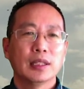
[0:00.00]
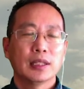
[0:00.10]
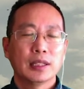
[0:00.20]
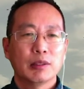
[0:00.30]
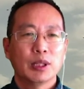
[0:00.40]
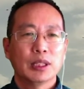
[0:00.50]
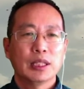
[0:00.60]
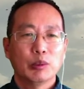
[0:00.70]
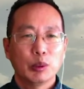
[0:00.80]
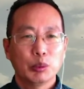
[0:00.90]
那这段时
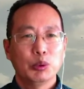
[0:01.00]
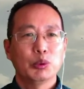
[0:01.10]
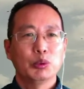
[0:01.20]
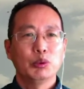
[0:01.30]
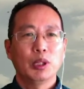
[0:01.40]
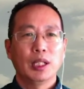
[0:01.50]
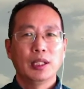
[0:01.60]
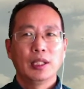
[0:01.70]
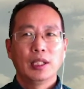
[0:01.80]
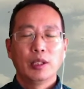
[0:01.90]
间我又不去工作，
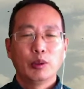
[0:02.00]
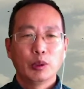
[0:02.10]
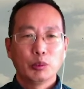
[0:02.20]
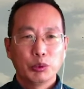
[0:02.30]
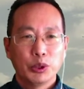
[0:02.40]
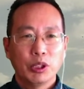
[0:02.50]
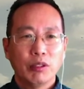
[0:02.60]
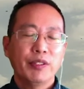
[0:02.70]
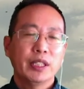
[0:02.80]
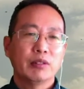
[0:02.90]
我又不去
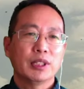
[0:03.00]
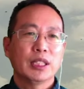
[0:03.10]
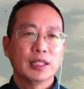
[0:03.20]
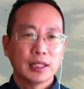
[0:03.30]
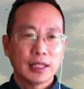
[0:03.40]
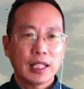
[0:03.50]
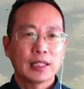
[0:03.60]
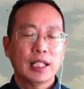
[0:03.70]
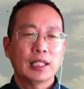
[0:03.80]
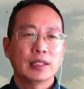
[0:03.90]
消费，我天天待在
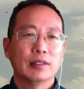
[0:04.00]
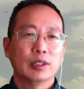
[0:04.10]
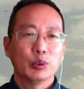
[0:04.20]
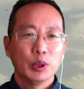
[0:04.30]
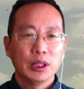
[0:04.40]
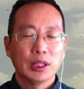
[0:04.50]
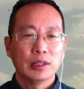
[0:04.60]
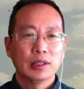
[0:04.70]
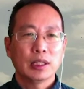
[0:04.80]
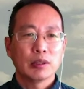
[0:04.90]
家里，有疫
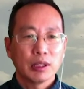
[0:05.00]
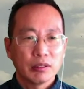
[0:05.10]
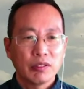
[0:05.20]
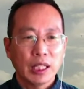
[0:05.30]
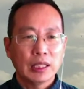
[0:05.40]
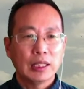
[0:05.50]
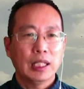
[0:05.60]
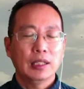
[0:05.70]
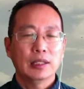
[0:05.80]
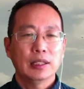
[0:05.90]
情，然后政府发了
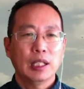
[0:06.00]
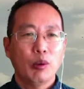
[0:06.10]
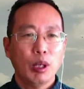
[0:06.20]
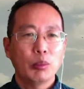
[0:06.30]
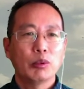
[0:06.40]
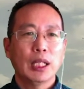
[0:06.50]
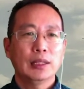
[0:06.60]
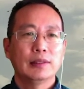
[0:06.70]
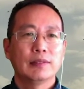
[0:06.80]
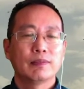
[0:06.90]
钱，那钱花不
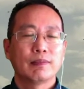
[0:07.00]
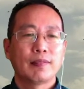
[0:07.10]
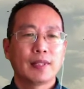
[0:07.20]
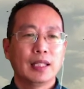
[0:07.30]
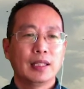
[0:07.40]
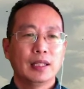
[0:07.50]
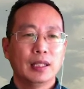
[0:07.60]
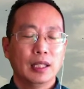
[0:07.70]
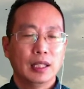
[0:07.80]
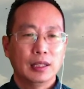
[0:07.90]
完，
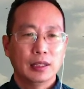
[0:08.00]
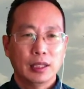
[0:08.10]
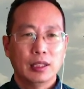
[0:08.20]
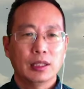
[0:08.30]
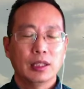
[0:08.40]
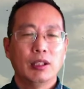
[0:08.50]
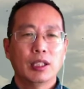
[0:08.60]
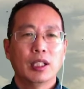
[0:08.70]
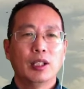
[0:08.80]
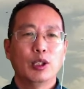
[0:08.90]
哎，那好，刚
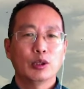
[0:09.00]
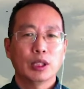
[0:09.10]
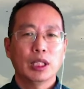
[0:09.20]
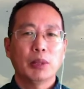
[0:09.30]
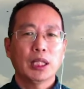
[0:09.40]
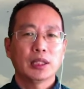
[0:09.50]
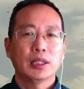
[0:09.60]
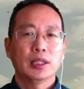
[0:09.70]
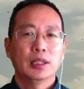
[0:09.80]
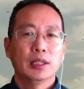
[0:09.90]
好刚好就可以买个
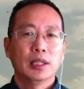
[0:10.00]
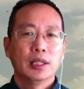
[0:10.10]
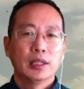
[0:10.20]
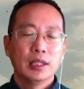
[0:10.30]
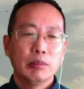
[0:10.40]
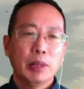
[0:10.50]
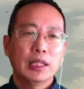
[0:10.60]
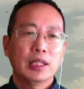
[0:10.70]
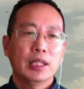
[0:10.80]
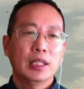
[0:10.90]
车。那你
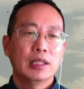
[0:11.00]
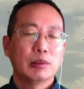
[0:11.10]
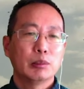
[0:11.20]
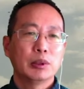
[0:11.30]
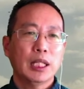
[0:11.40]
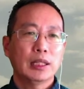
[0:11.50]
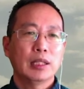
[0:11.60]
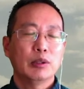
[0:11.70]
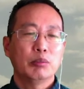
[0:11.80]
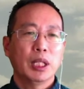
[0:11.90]
买车了，你怎么不拿
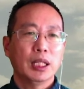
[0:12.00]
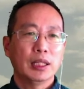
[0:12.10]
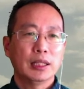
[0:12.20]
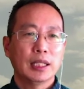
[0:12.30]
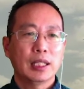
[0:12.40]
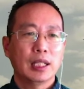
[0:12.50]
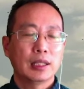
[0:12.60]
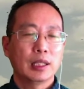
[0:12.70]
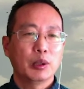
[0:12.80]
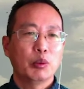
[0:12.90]
钱去买个显卡，
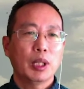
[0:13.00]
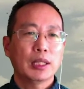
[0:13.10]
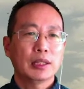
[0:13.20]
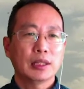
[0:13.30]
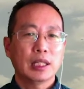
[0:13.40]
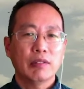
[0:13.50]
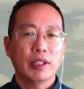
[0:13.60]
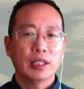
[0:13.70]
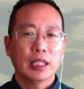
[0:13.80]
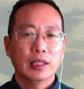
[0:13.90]
然后挖这个以太
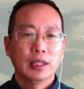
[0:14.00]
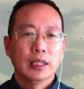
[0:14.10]
坊呢？